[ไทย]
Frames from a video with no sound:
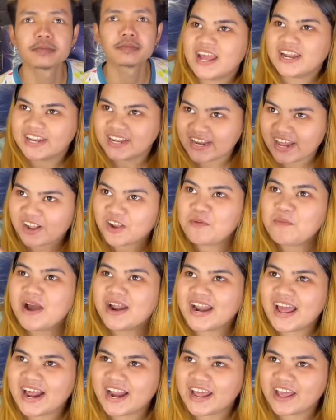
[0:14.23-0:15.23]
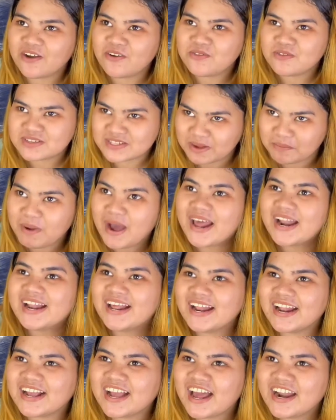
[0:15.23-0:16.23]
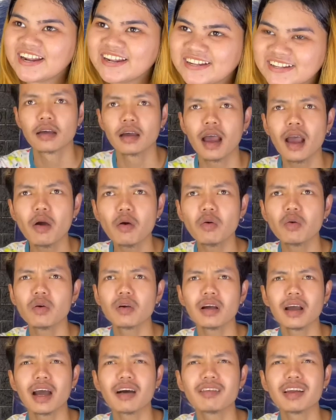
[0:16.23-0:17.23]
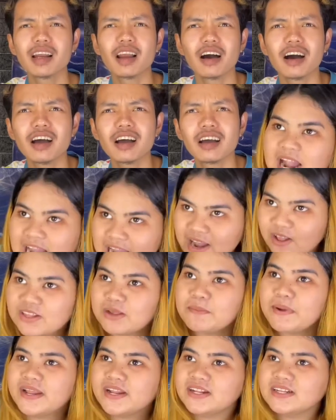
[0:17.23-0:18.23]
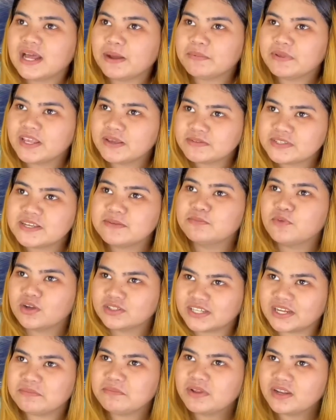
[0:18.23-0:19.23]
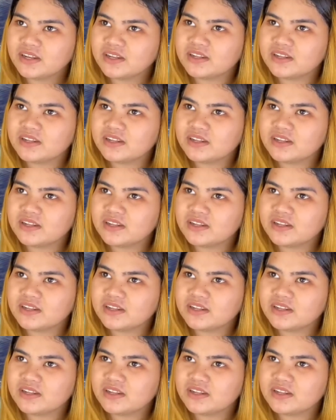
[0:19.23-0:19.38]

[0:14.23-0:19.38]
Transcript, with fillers: ไหนๆก็มานั่งแล้วสัมภาษณ์เลยแล้วกันเอ้าเอาเลยเหรอแล้วทำไมถึงทำคลิปจีบน้องจัดมิน